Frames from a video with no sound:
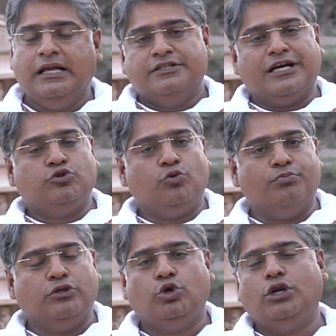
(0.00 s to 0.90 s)
साथियों
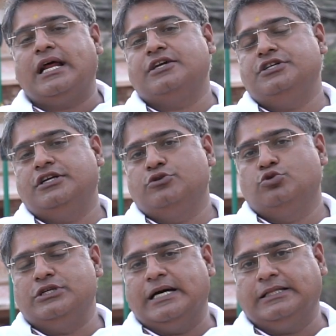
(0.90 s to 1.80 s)
मिथुन राशि के
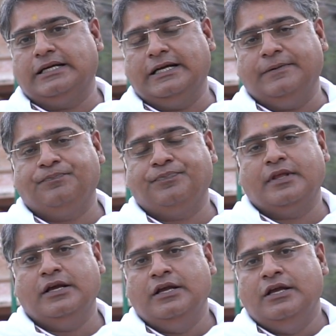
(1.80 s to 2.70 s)
जो जातक हैं
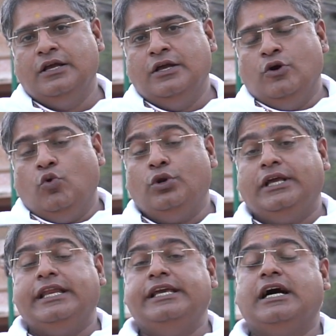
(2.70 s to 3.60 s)

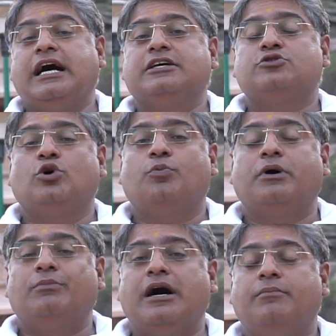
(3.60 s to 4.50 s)
उनके लिए खास तौर
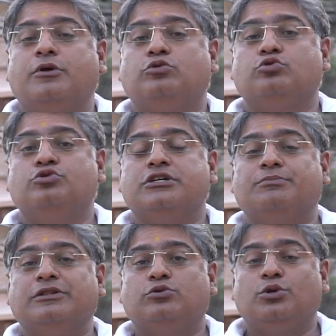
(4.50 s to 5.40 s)
पर महामृत्युंजय
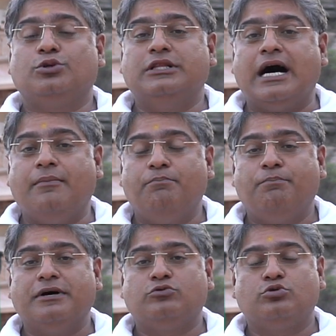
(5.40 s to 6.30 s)
मंत्र
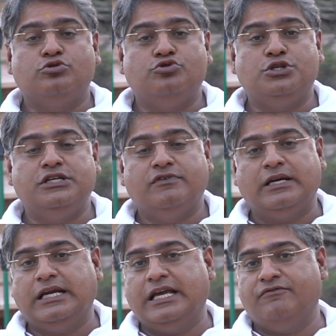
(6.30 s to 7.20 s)
दाम्पत्य
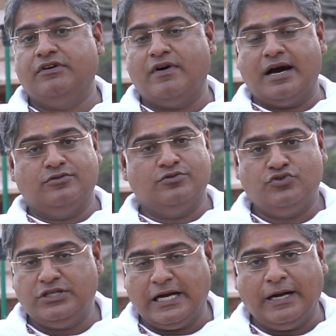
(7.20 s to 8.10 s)
जीवन के विवाद
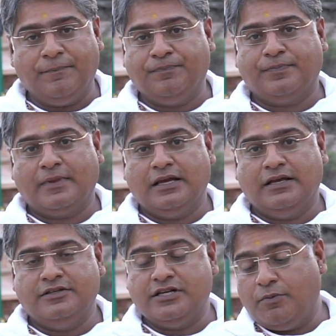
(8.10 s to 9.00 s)
जी हाँ
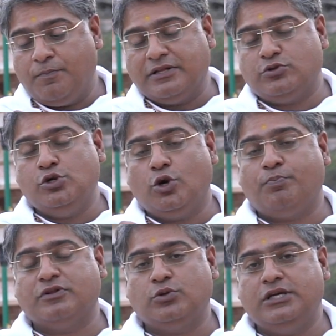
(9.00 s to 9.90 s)
जब पति और
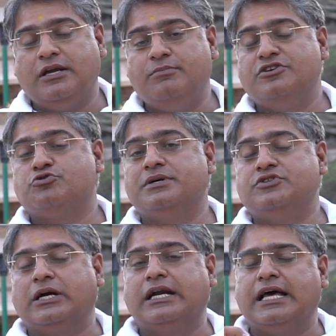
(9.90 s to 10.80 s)
पत्नी के बीच में
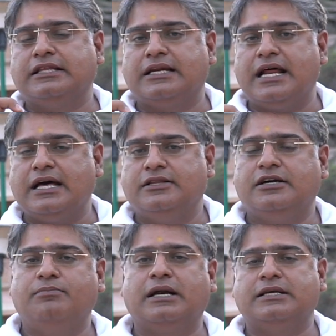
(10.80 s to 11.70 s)
झगड़ा इतना
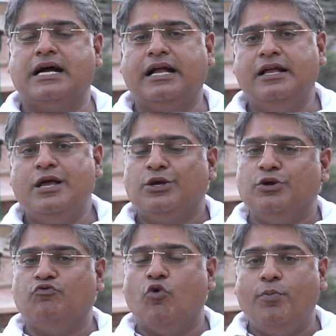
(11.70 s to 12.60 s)
अधिक बढ़ जाए
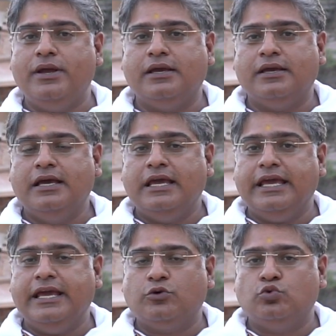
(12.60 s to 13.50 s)
कि वो भी
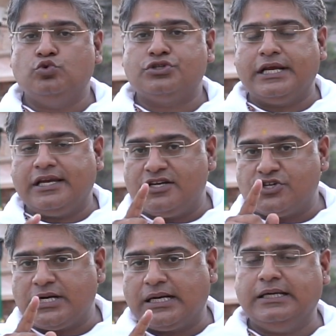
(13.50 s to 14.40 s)
एक दूसरे की
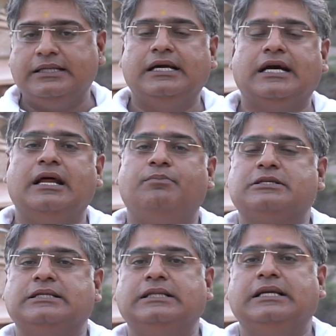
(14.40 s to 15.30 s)
शक्ल देखना
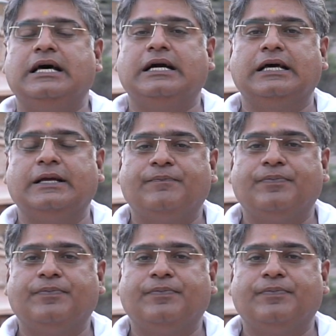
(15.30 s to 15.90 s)
पसंद न करें